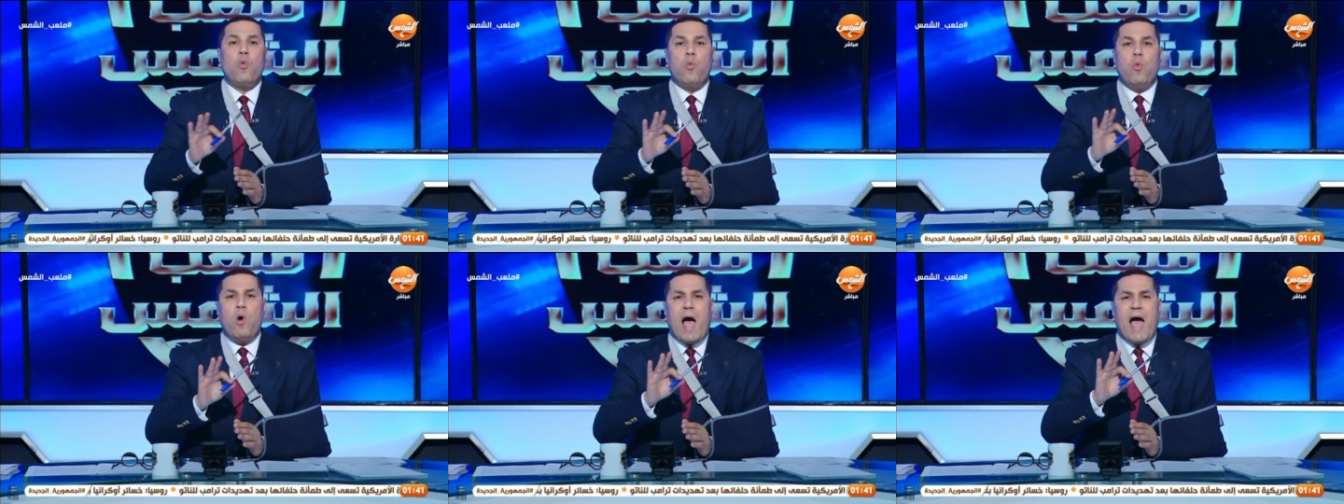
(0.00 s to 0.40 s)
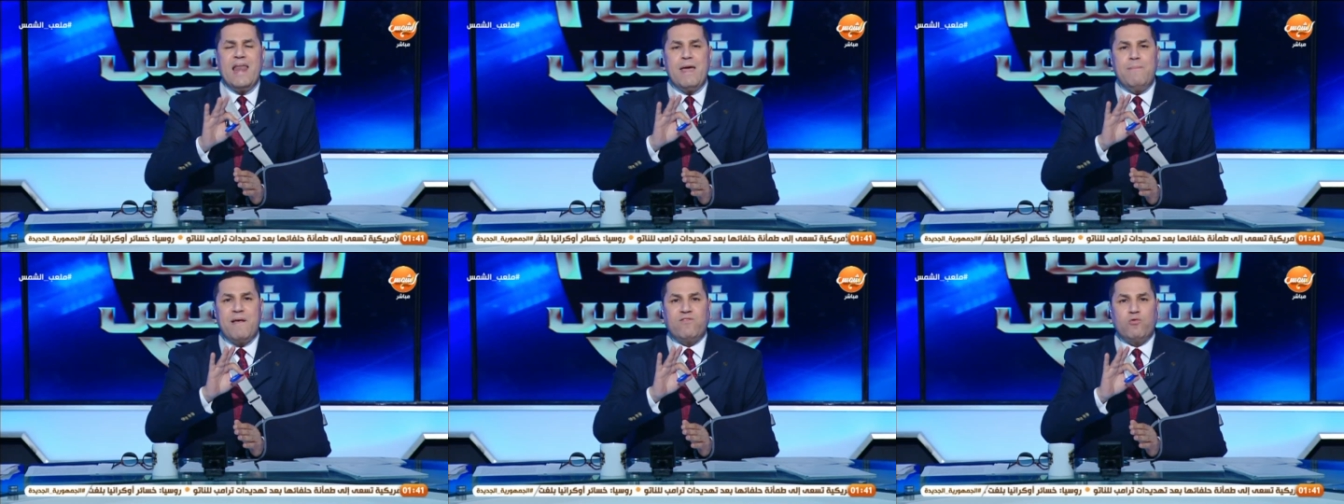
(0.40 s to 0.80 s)

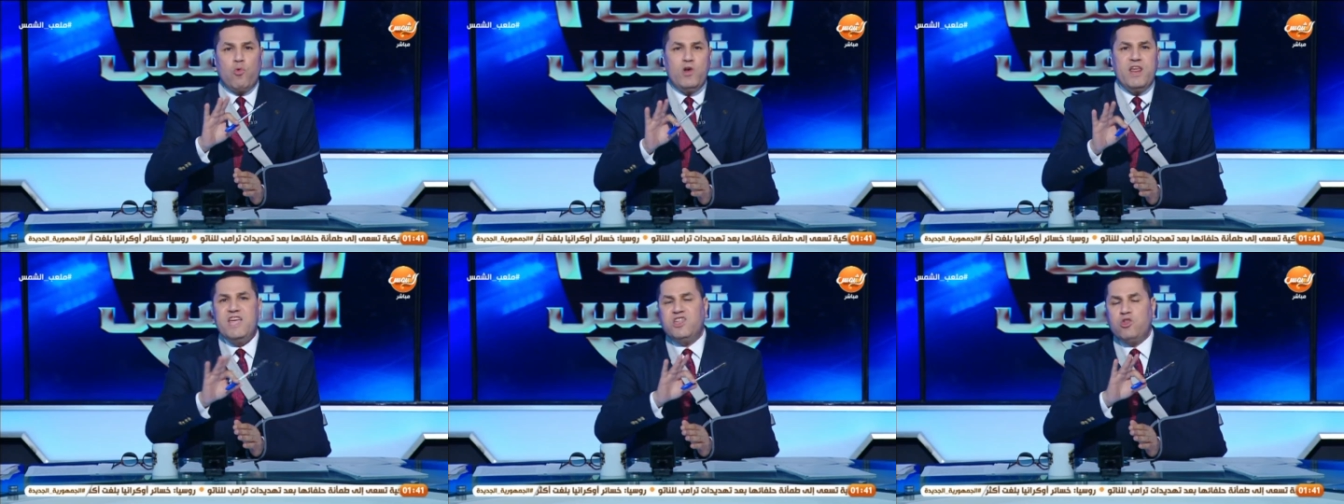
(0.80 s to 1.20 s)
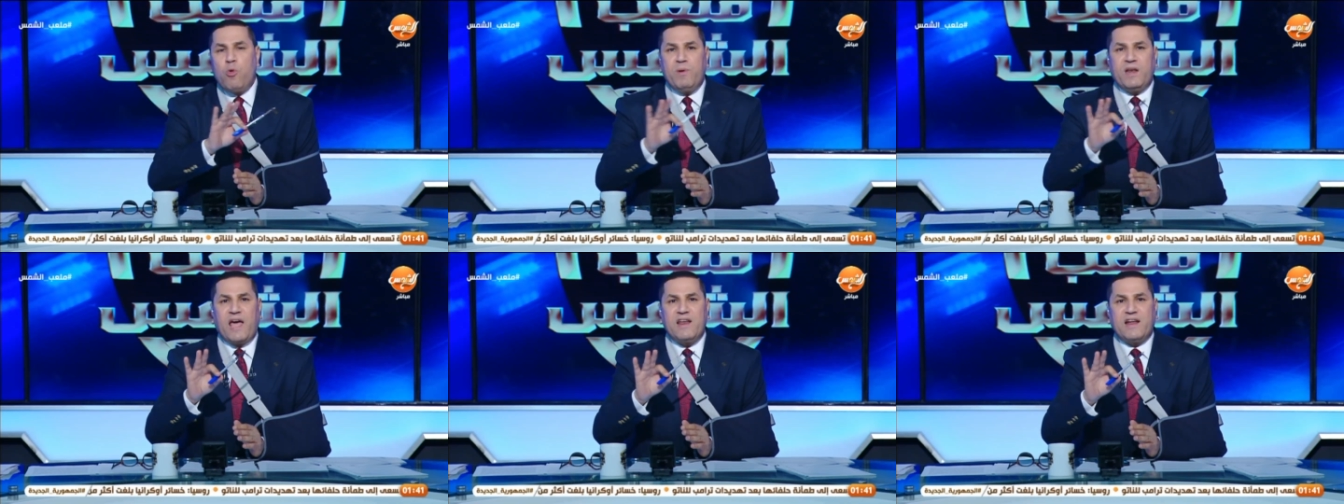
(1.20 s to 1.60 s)
وعلى مسؤوليته
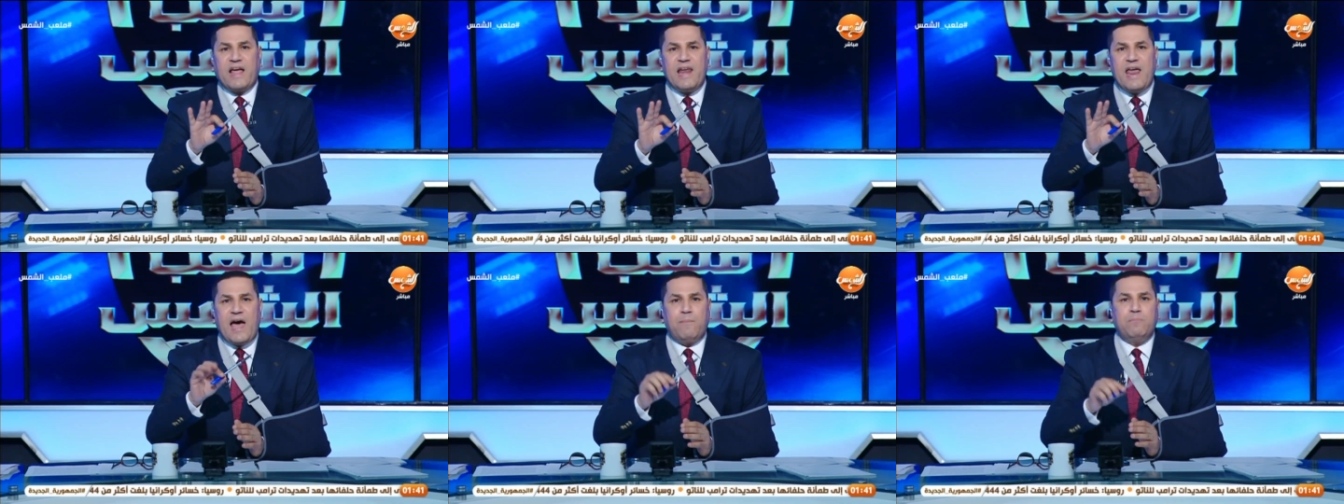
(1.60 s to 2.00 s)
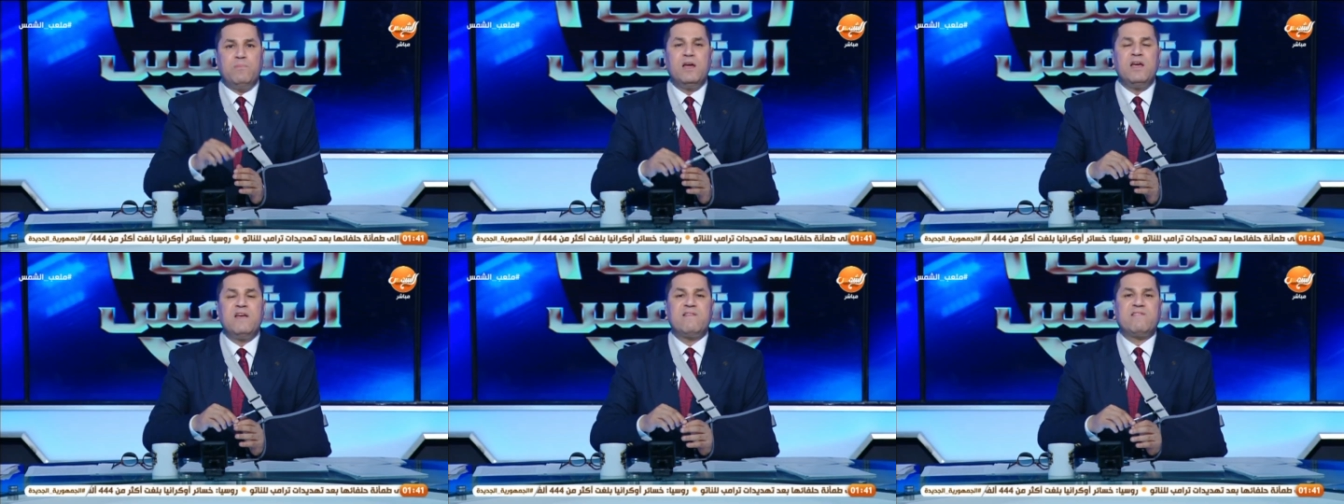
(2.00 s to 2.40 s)
من غير كلام
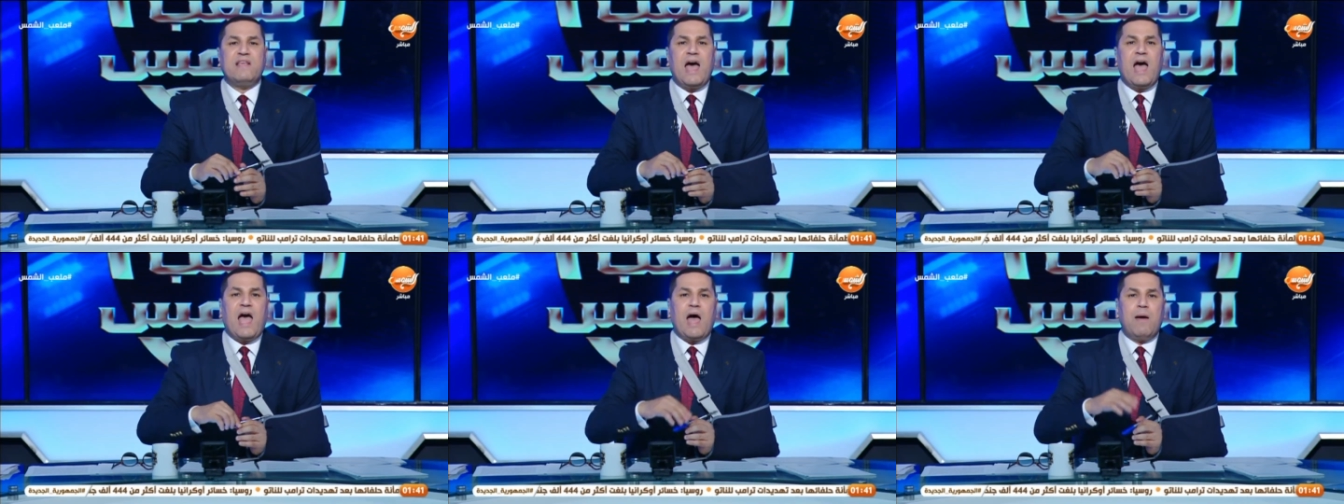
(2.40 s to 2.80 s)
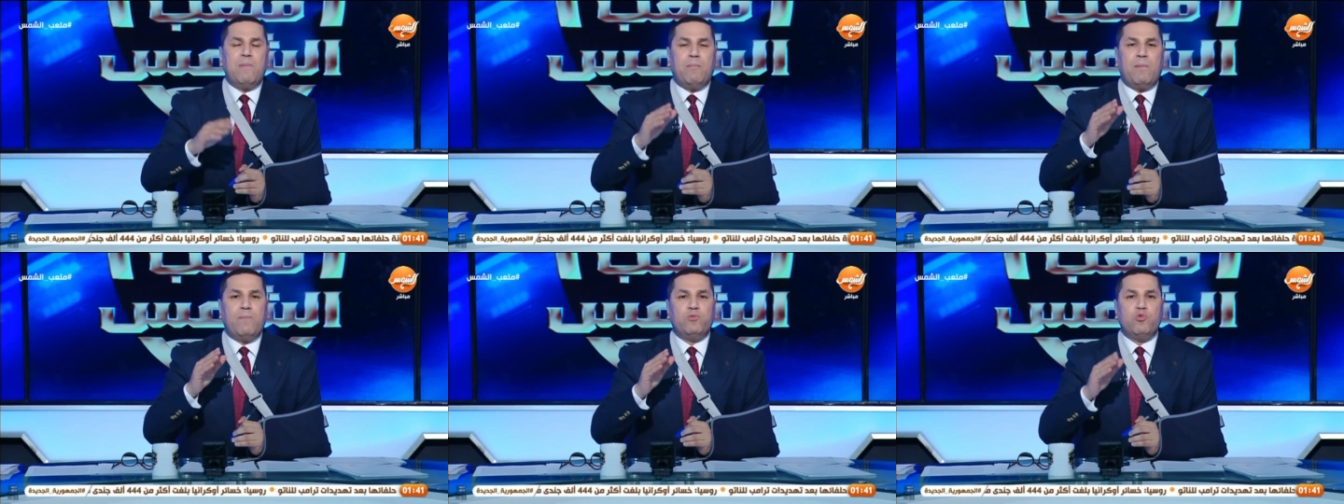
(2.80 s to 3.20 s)
ساهم
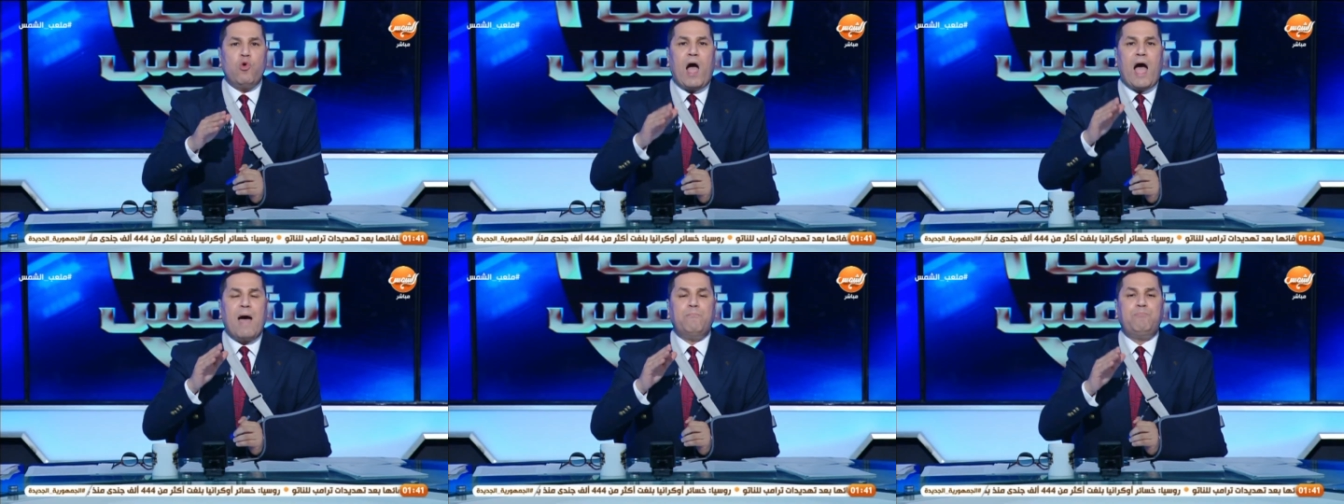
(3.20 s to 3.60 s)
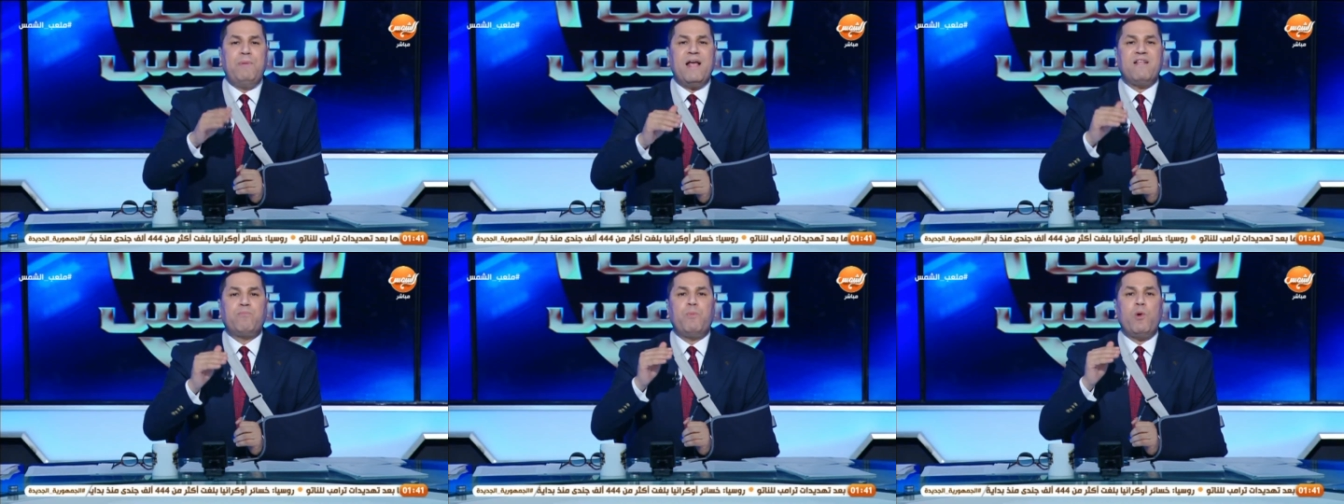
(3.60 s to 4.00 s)
ممدوح
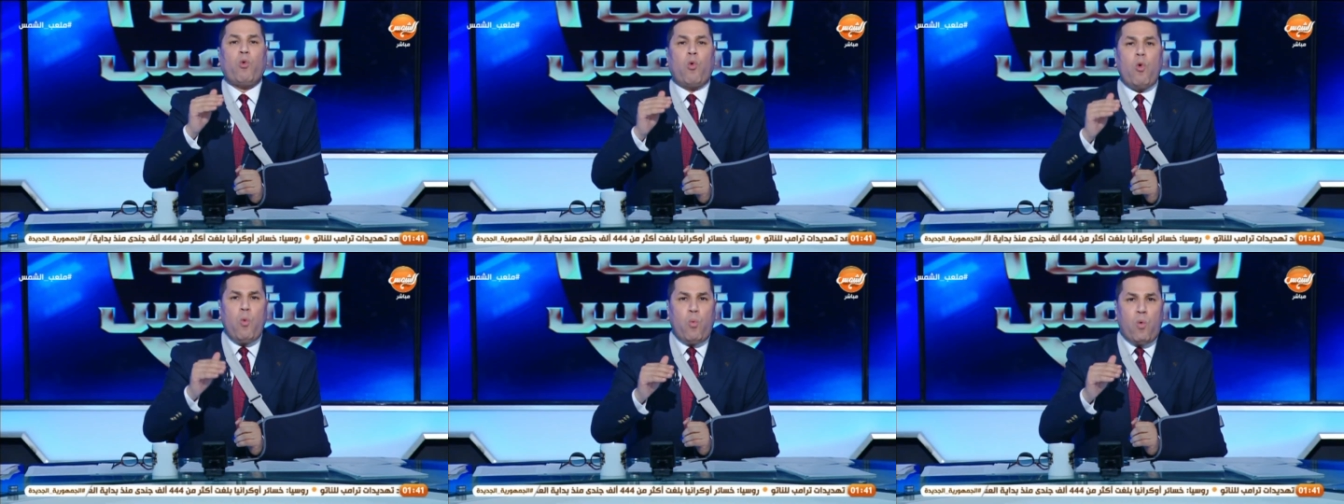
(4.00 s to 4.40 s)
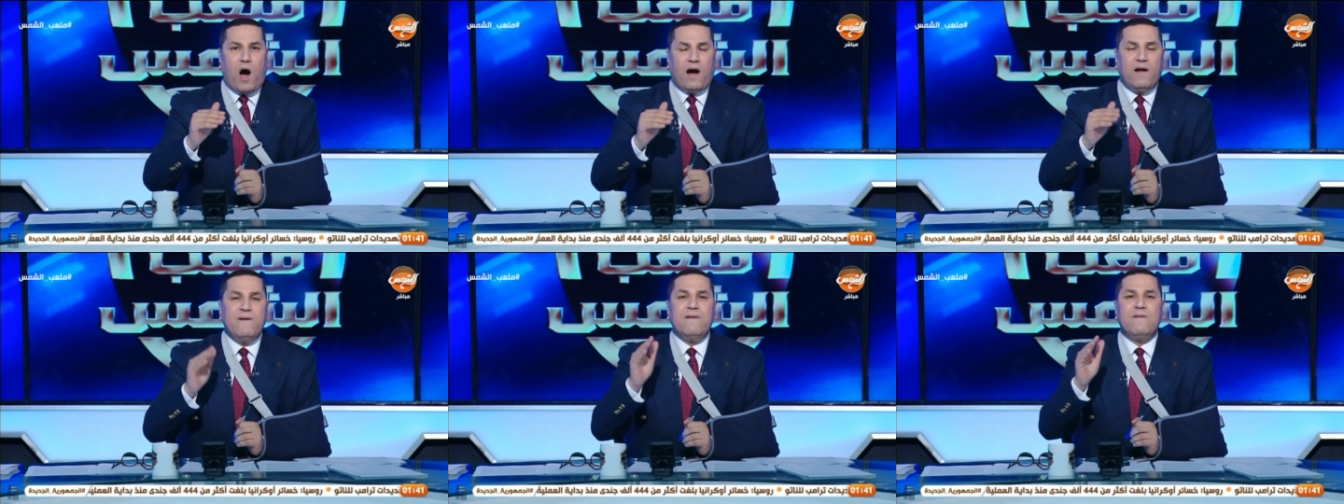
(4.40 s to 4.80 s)
عباس
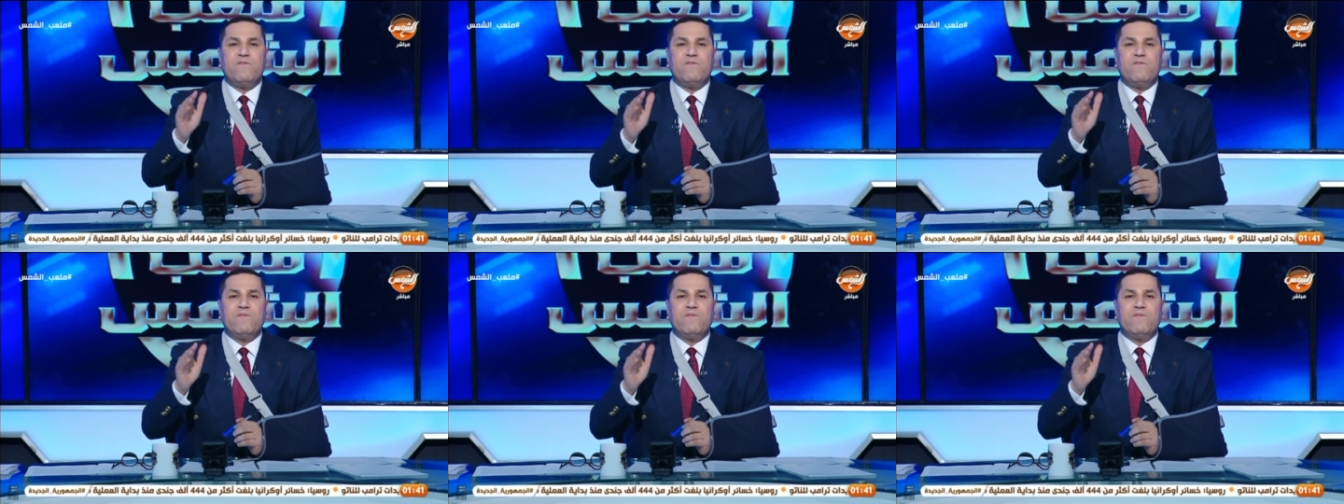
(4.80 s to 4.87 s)
بقوه